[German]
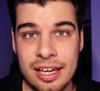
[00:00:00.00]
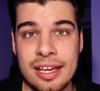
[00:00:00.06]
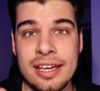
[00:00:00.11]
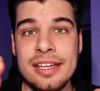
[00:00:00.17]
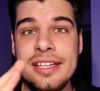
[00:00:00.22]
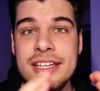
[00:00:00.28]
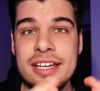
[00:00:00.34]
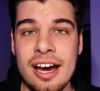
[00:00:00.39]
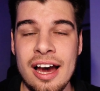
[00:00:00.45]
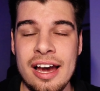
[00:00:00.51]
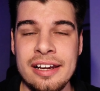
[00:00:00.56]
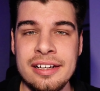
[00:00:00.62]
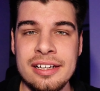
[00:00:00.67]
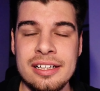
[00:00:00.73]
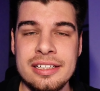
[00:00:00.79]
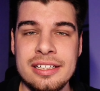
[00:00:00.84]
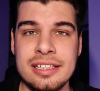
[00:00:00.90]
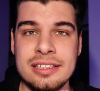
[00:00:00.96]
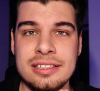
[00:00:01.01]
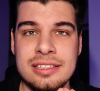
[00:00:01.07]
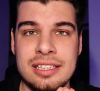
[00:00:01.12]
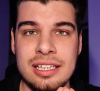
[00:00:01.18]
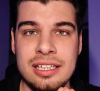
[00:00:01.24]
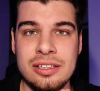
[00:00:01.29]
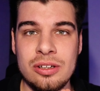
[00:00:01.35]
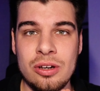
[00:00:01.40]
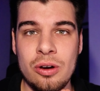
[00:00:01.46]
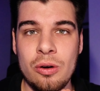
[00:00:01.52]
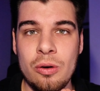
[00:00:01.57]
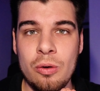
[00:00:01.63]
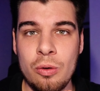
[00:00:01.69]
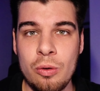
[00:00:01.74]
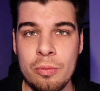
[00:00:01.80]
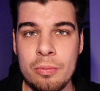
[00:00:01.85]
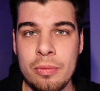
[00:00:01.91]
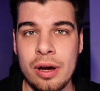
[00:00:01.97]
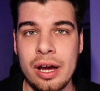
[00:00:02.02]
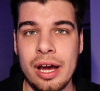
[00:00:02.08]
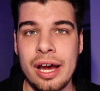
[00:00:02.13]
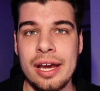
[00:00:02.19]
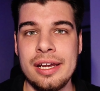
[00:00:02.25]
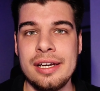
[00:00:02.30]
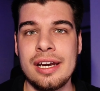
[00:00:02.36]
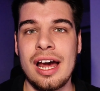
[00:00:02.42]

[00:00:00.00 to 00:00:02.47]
hier handelt es sich um ein